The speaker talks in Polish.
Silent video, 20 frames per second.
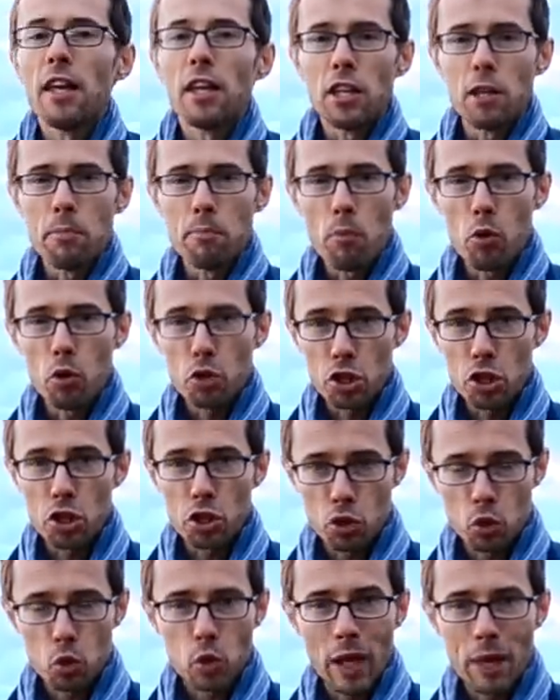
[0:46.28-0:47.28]
i musisz
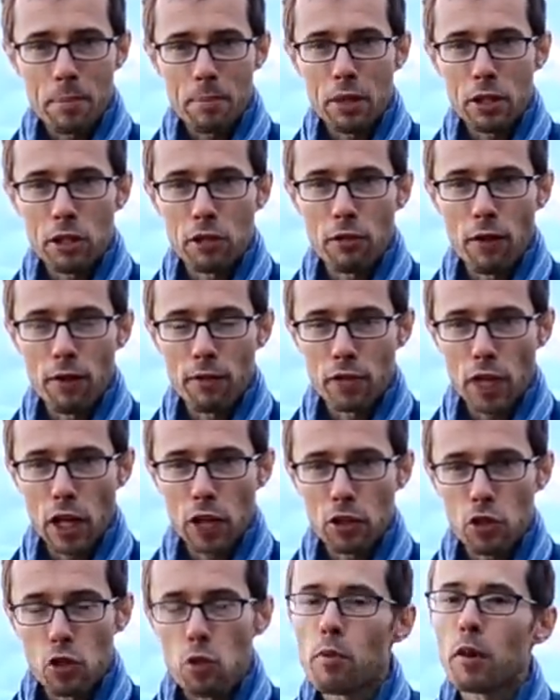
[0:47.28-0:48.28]
tutaj być we
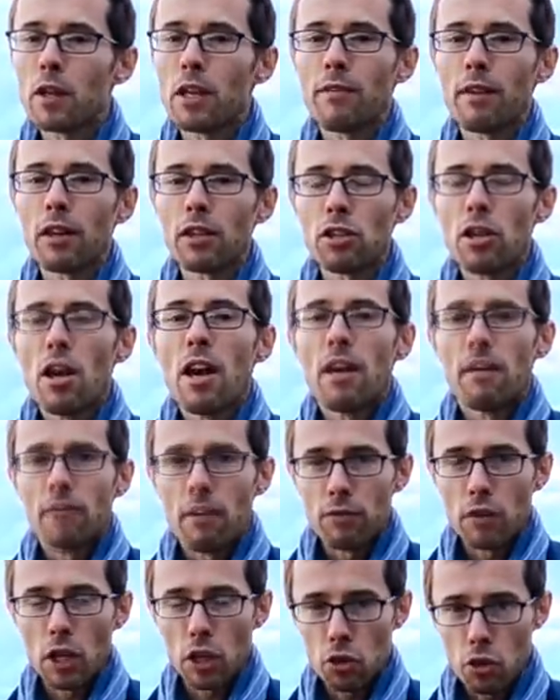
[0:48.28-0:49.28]
wrześniu, ponieważ we
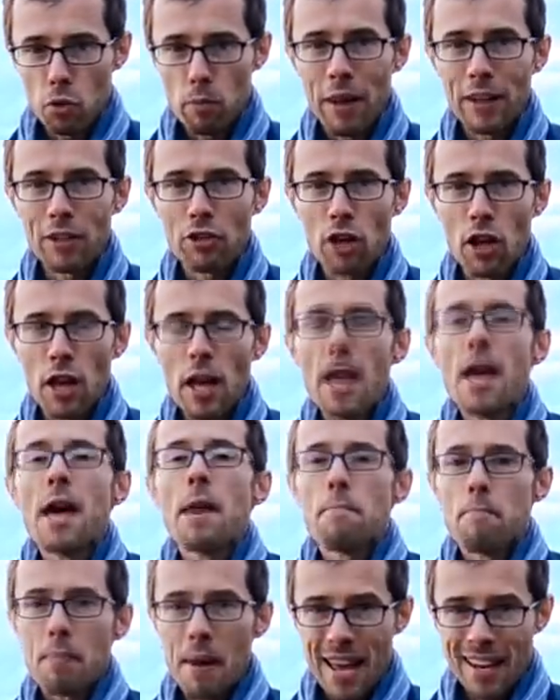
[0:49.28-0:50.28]
wrześniu będzie
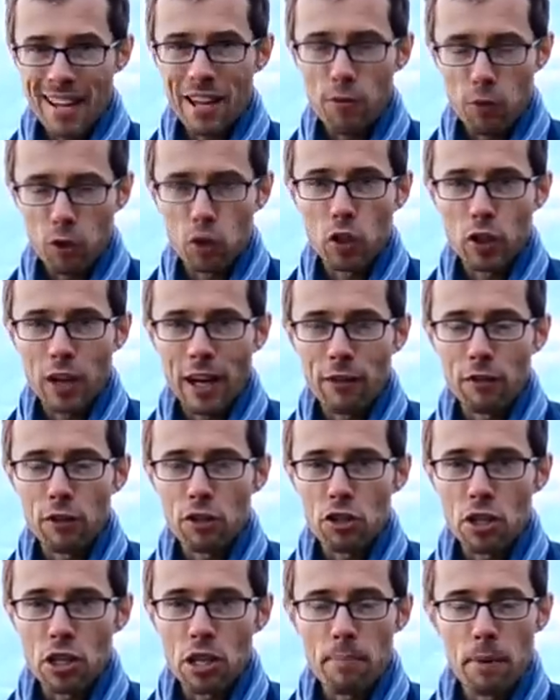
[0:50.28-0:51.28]
plener
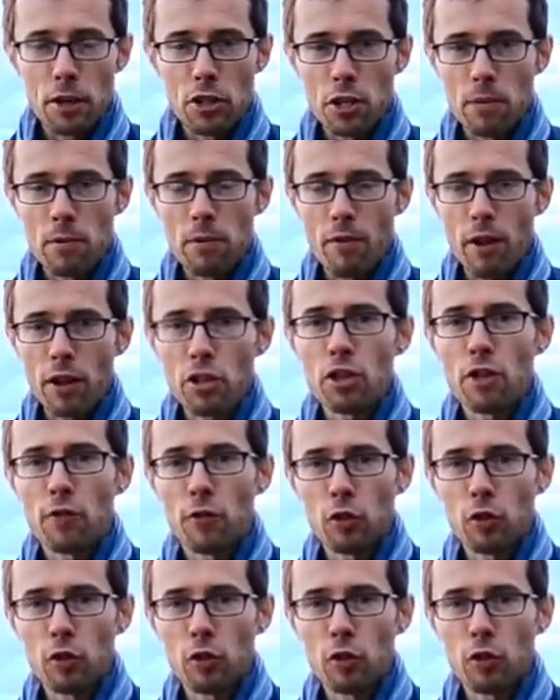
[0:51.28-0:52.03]
fotograficzny i będziemy właśnie